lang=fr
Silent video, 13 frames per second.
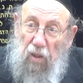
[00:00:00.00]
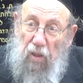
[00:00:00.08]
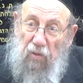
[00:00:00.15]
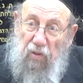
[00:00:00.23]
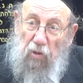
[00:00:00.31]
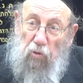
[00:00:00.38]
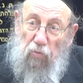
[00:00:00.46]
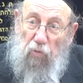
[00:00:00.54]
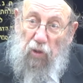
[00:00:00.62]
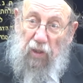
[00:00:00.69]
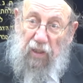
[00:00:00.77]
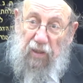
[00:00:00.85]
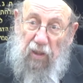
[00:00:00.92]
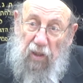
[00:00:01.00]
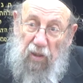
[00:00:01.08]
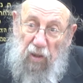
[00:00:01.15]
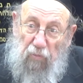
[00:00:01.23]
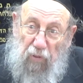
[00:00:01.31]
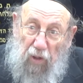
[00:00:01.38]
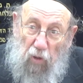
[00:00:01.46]
Si tu veux être
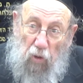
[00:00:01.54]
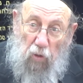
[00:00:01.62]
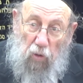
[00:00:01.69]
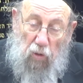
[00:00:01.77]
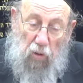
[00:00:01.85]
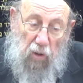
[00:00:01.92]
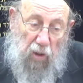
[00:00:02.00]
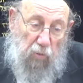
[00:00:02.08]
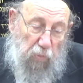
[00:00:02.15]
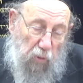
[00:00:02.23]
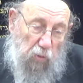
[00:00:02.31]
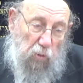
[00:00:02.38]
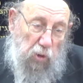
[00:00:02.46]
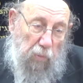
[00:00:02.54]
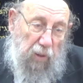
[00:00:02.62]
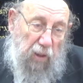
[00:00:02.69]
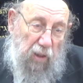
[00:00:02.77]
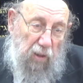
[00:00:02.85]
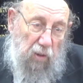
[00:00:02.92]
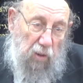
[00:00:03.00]
différent, ils ne te prendront jamais.
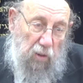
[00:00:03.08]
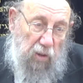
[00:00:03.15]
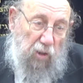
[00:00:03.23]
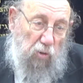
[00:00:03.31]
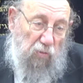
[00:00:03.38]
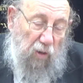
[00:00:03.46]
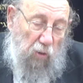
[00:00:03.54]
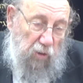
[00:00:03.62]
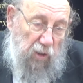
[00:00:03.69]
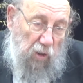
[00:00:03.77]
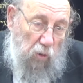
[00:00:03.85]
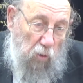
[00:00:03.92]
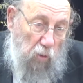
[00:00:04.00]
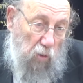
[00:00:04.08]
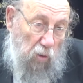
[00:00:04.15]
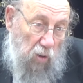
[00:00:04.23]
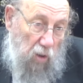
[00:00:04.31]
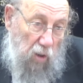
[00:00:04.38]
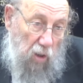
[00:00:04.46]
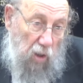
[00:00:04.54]
Ni que tu vas rentrer dans le,
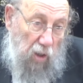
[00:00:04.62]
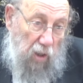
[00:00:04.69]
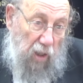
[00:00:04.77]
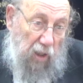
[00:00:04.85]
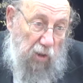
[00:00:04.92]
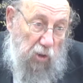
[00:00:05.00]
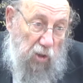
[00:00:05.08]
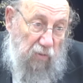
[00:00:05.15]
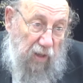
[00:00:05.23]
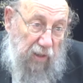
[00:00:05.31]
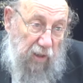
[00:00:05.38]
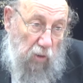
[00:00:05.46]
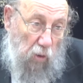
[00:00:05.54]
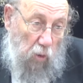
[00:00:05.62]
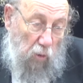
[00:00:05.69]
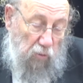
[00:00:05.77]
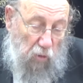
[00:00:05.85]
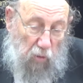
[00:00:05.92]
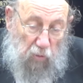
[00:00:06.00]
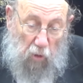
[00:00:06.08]
ni dans
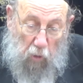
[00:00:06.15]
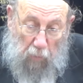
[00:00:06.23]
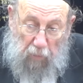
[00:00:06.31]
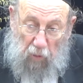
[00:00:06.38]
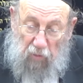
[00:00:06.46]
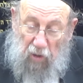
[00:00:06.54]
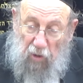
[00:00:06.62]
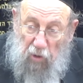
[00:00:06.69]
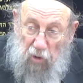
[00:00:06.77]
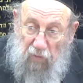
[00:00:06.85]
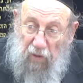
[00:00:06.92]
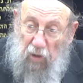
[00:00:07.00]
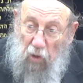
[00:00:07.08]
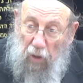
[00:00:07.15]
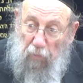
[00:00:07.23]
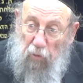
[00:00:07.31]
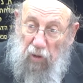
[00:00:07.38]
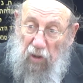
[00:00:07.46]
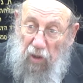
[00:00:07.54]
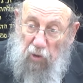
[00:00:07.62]
l'ensemble, dans l'ambiance, la dans
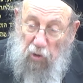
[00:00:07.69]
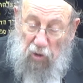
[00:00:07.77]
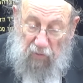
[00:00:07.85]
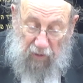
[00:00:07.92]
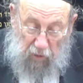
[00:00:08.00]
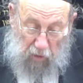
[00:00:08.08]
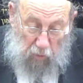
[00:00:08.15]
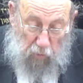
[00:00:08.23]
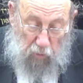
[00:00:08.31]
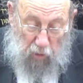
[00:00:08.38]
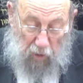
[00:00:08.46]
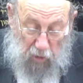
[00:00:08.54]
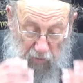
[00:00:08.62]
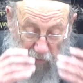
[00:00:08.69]
l'harmonie, de yeshiva, dans tout ce que